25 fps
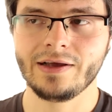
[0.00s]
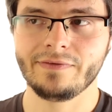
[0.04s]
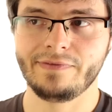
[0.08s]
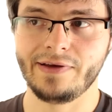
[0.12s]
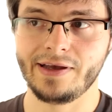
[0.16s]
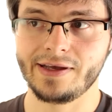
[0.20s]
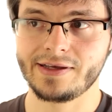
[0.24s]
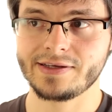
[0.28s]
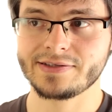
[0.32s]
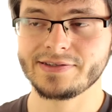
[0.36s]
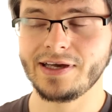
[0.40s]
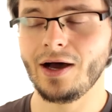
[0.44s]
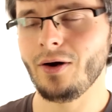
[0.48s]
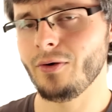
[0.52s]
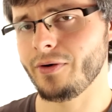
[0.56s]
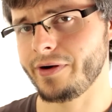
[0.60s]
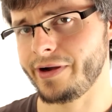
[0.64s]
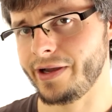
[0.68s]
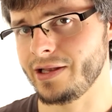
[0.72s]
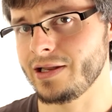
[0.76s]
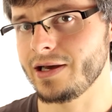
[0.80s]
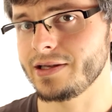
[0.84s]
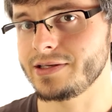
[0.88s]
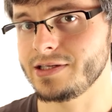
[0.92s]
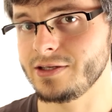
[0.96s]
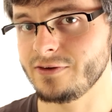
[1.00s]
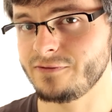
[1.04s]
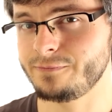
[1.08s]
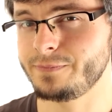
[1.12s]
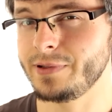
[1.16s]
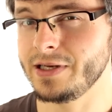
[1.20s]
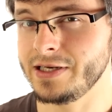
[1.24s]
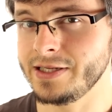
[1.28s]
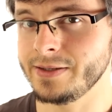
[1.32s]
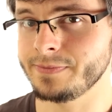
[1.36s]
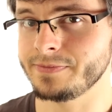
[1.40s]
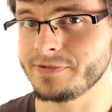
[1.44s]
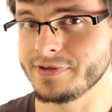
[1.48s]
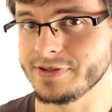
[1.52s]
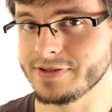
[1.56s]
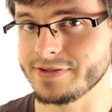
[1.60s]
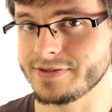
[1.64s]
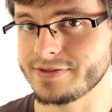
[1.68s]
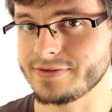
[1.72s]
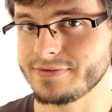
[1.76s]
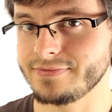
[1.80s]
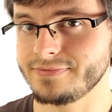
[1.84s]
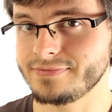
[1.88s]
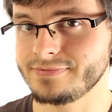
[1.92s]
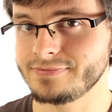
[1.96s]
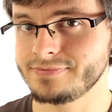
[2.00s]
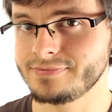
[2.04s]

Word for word: welches auch relativ beliebt ist.